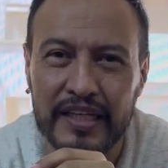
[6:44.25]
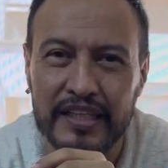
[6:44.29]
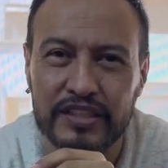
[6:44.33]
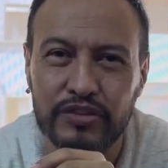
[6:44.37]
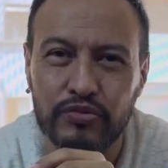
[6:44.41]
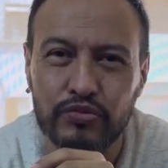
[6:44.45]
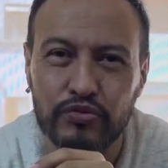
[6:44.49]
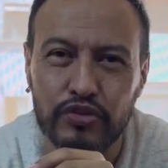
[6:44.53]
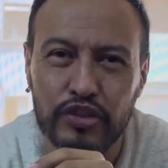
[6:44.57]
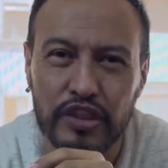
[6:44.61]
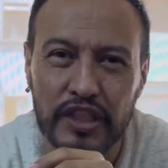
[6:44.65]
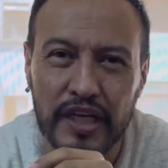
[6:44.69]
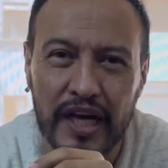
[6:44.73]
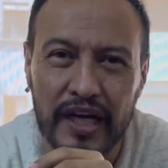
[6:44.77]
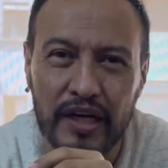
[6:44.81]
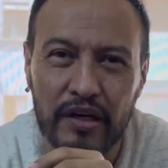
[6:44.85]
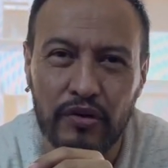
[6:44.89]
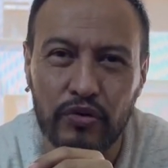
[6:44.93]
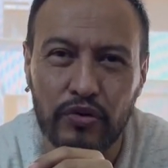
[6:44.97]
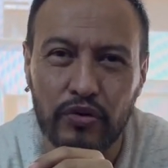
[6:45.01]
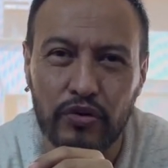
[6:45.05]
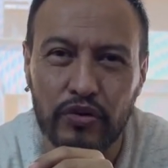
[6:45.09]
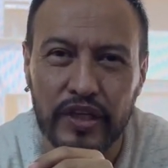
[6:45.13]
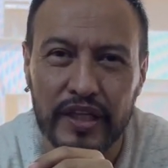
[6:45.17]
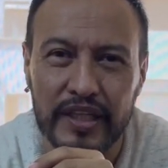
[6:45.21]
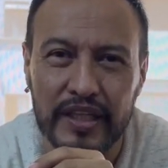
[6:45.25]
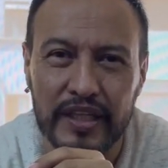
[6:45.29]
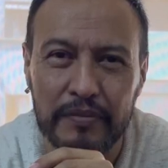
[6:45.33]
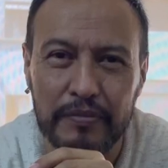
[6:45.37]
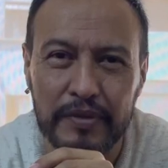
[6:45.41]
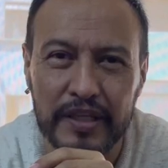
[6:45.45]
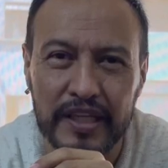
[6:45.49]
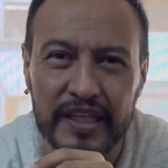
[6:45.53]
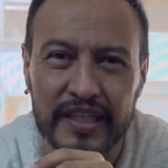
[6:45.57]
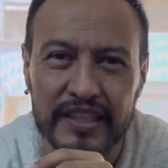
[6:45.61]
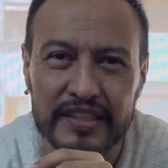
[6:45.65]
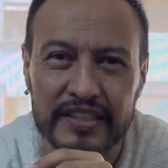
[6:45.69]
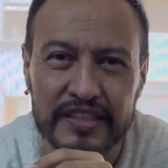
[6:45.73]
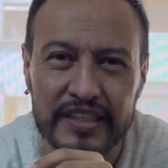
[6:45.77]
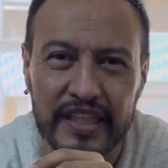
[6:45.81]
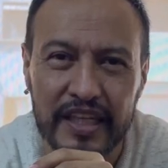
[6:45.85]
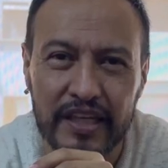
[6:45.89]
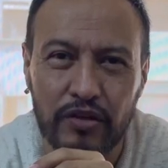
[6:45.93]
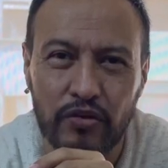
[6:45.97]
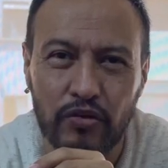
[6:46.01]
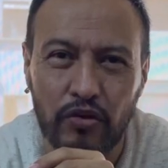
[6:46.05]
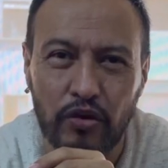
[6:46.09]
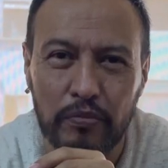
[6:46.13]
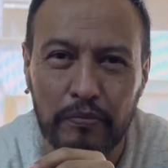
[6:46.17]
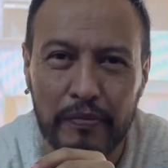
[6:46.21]
es un diálogo que debiera ser
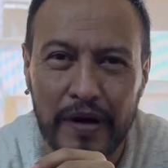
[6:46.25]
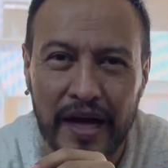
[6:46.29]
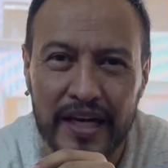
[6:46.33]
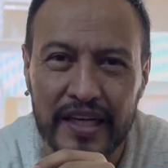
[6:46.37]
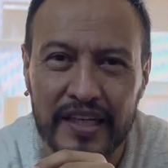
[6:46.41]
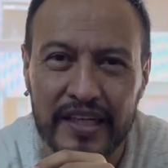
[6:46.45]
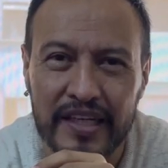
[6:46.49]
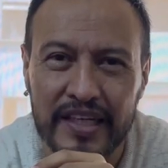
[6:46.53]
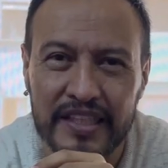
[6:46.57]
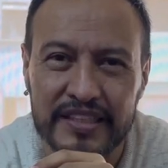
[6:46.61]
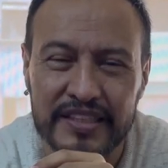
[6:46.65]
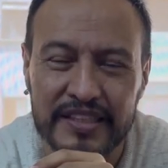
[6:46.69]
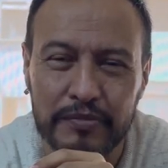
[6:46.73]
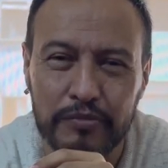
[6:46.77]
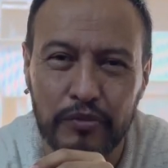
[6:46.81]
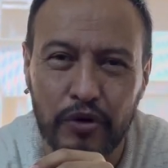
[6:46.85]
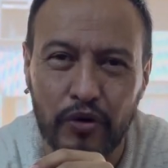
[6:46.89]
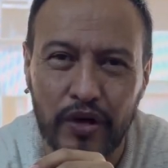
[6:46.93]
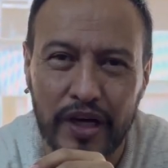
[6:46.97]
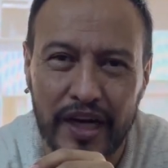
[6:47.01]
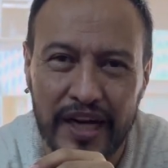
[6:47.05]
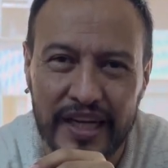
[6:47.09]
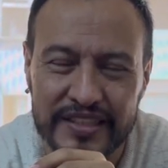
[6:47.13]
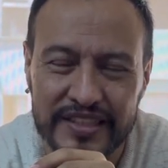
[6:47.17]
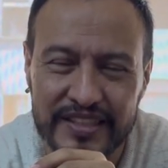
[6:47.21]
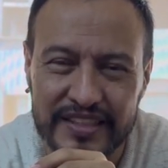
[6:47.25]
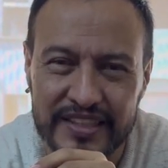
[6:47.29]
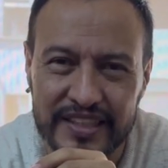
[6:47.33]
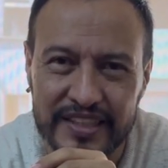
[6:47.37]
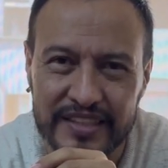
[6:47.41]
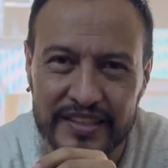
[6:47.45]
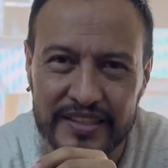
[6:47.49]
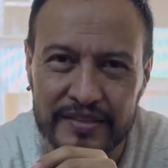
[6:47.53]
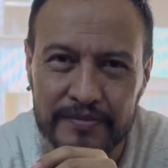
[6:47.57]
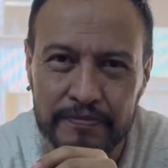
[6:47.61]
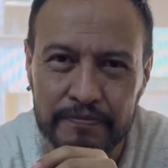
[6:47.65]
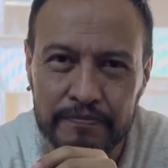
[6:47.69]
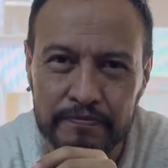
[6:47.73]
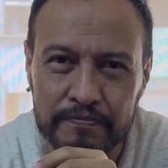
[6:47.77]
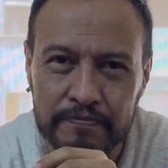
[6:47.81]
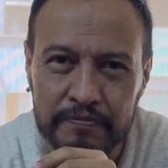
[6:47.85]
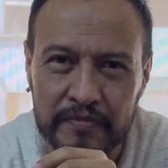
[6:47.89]
normal en las democracias